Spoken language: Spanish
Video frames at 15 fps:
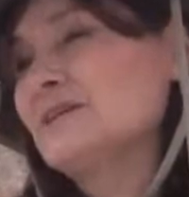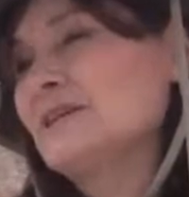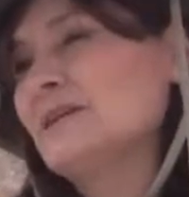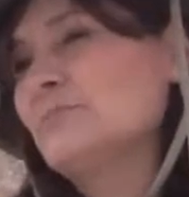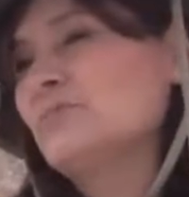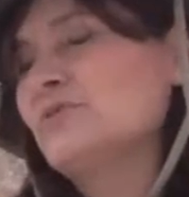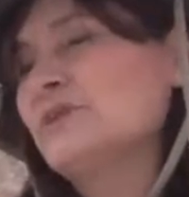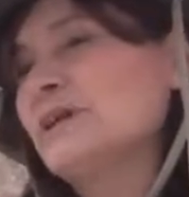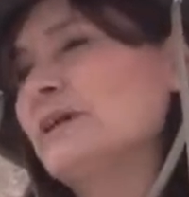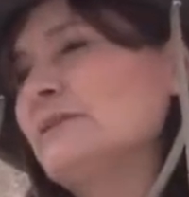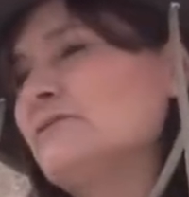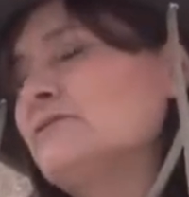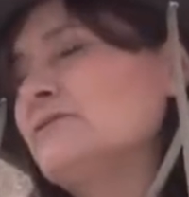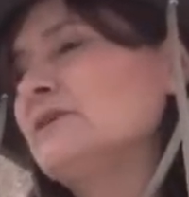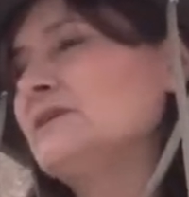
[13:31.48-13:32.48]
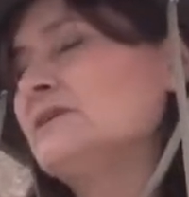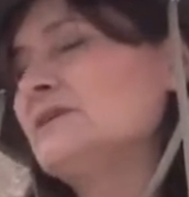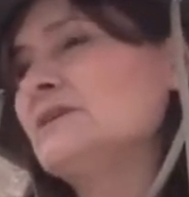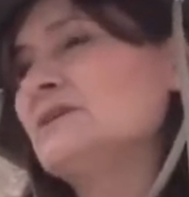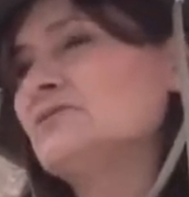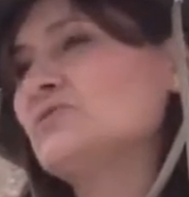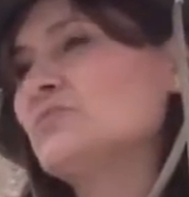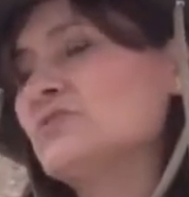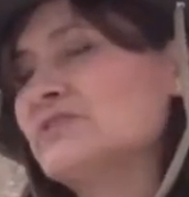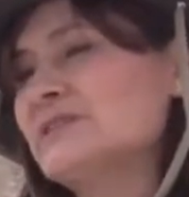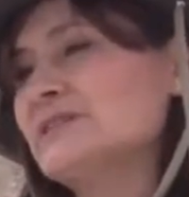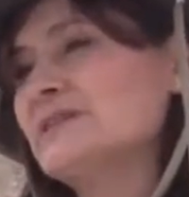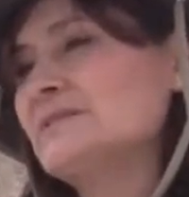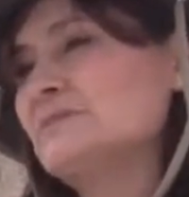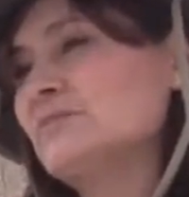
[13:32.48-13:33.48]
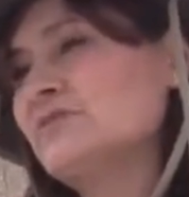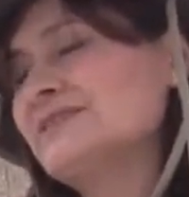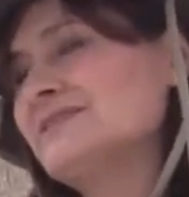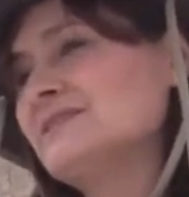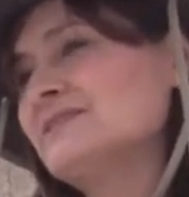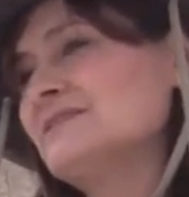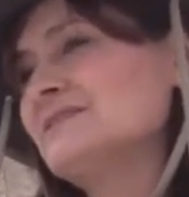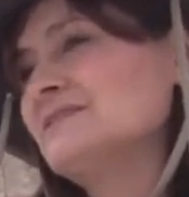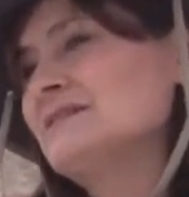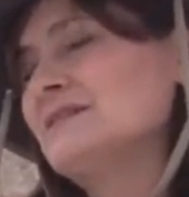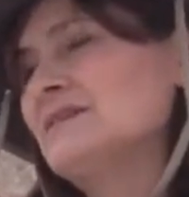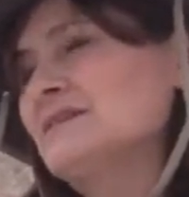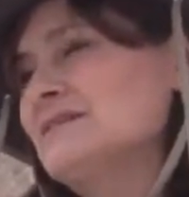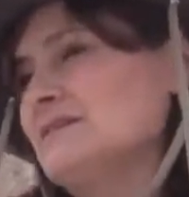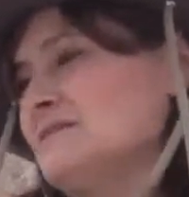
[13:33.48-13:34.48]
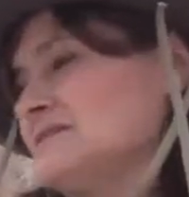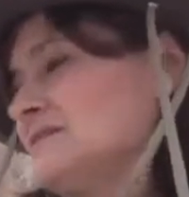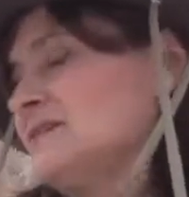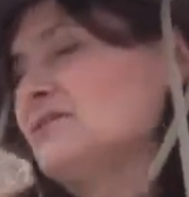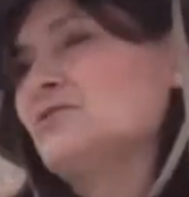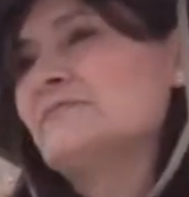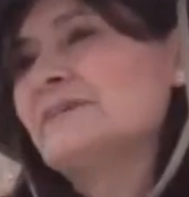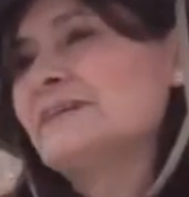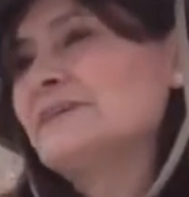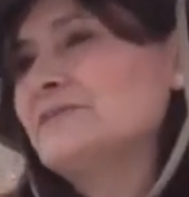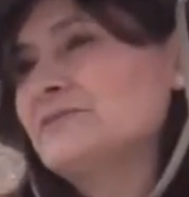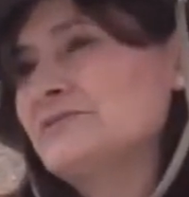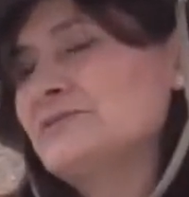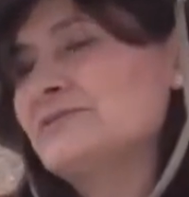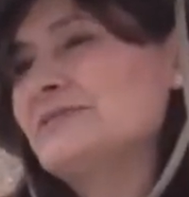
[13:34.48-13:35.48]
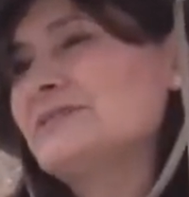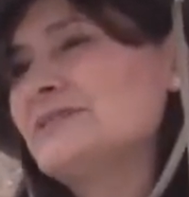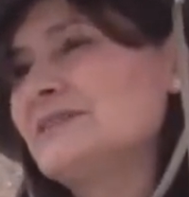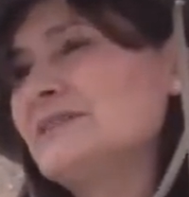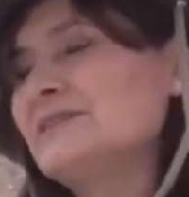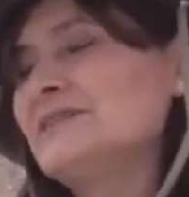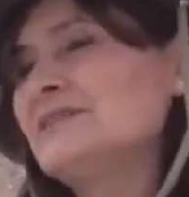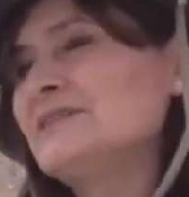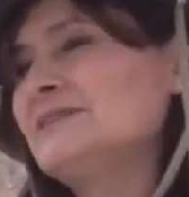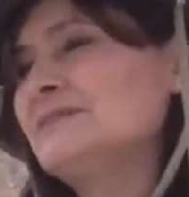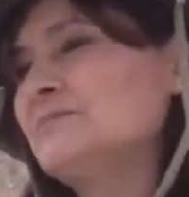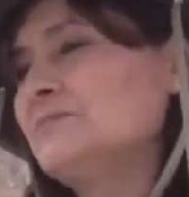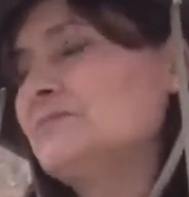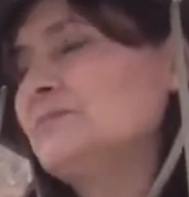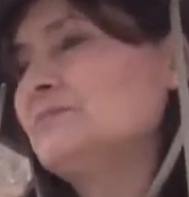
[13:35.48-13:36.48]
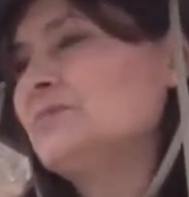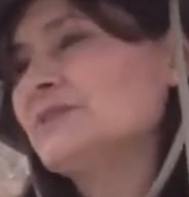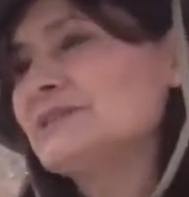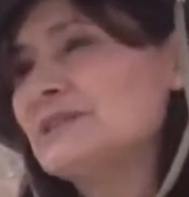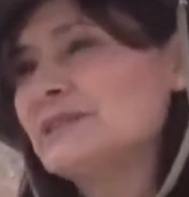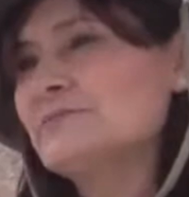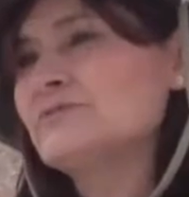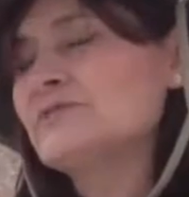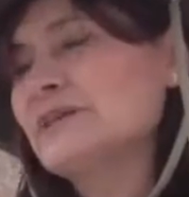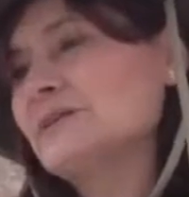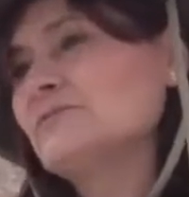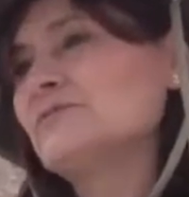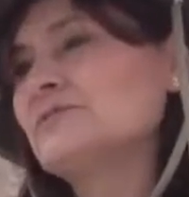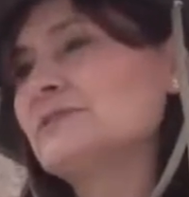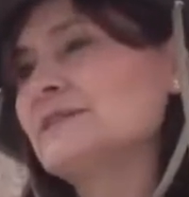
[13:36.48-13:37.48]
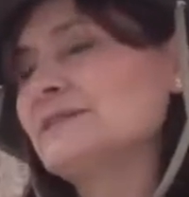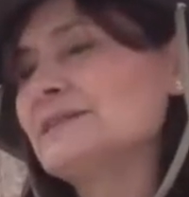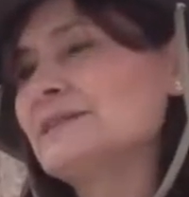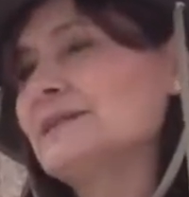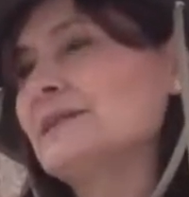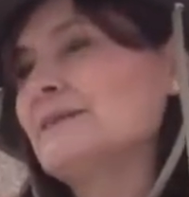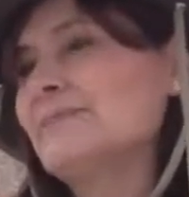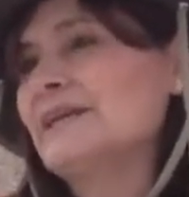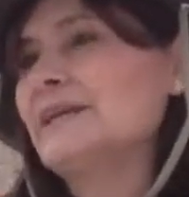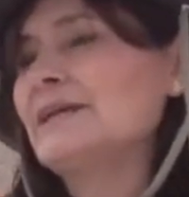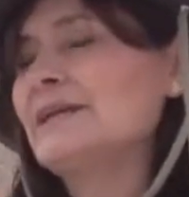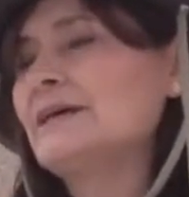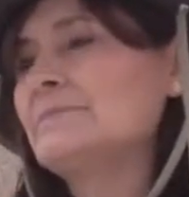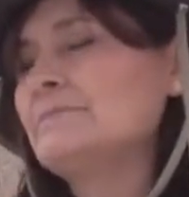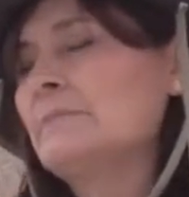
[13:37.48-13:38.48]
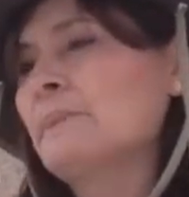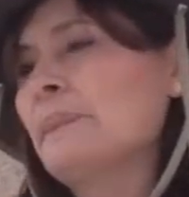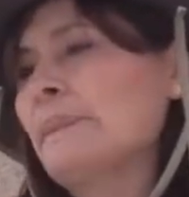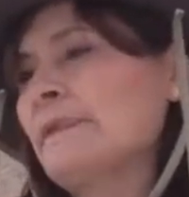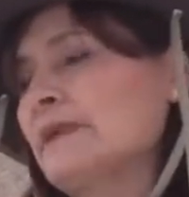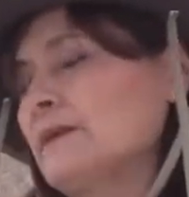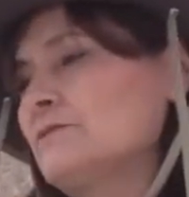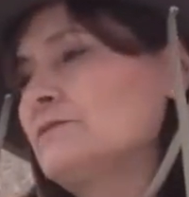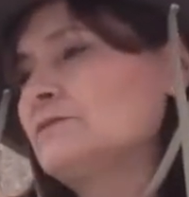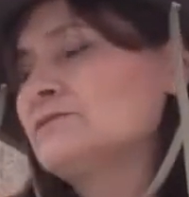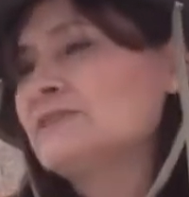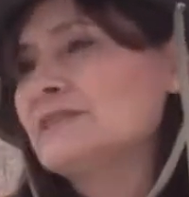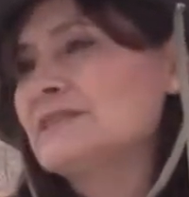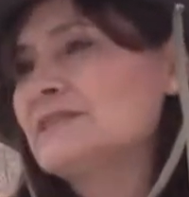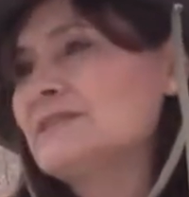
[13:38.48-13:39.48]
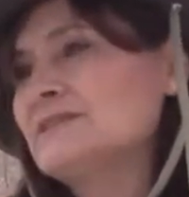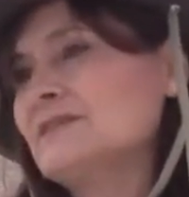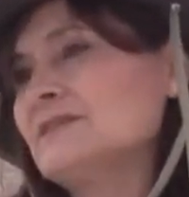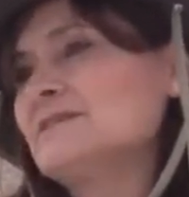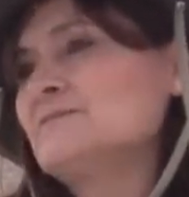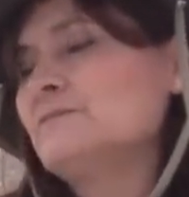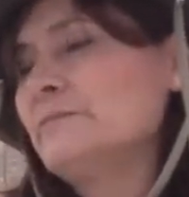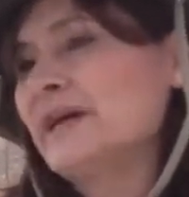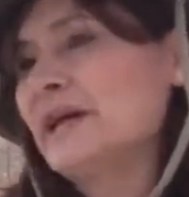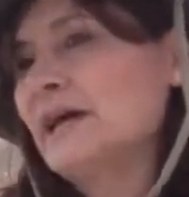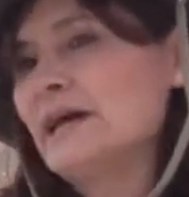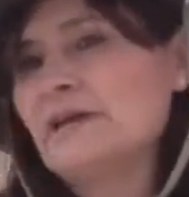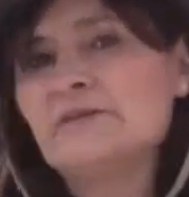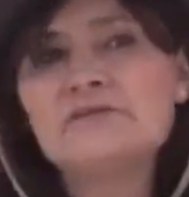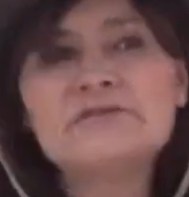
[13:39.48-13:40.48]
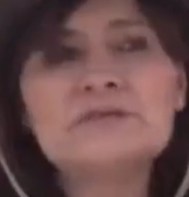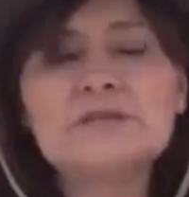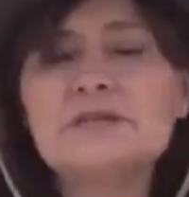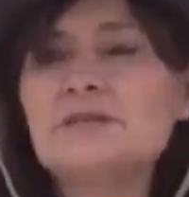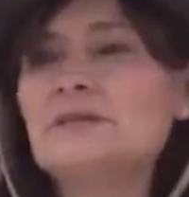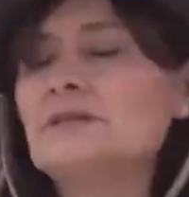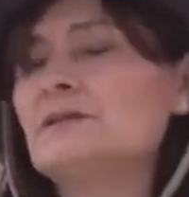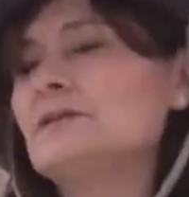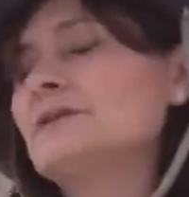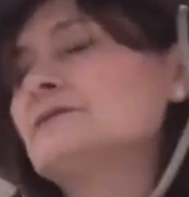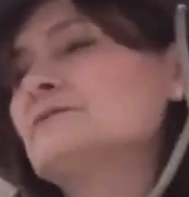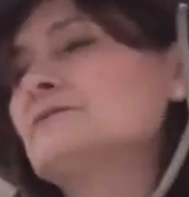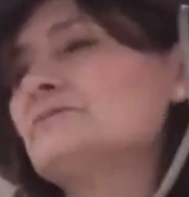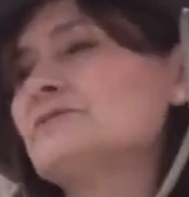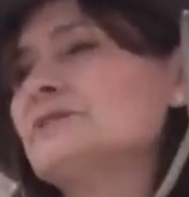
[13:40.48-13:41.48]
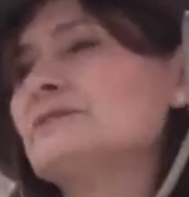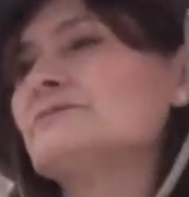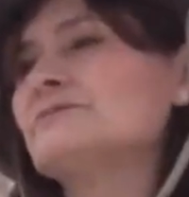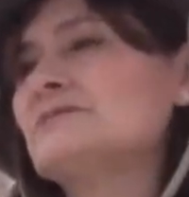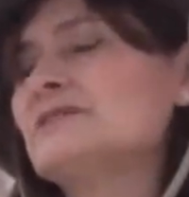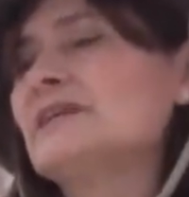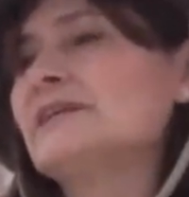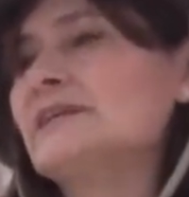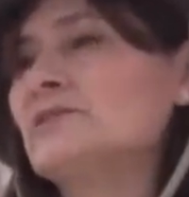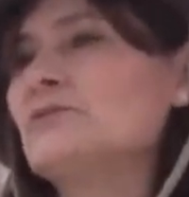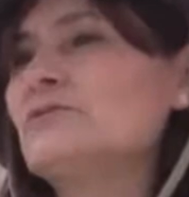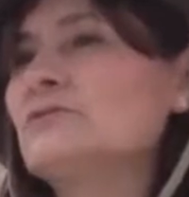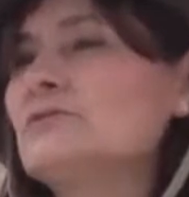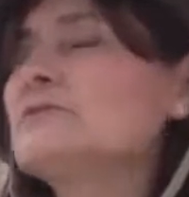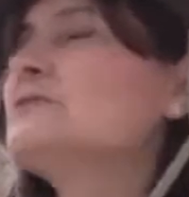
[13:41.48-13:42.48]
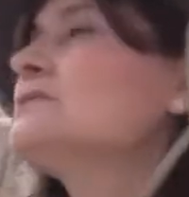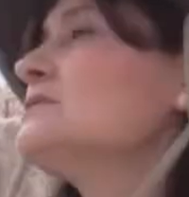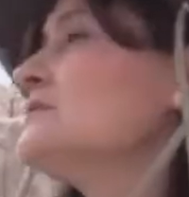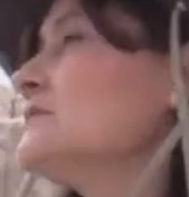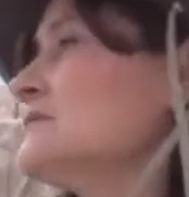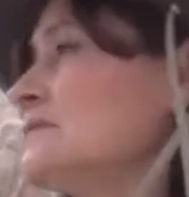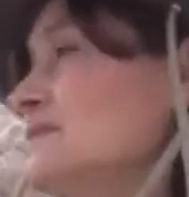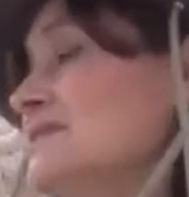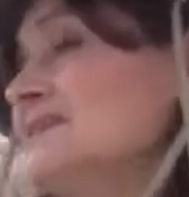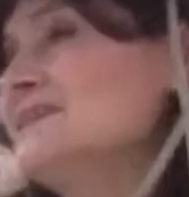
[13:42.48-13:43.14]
han apoyado y, nos procesan muestras sin cobrarnos. Y pues le buscamos de esa, la manera con los tesistas becados y, es como estamos saliendo y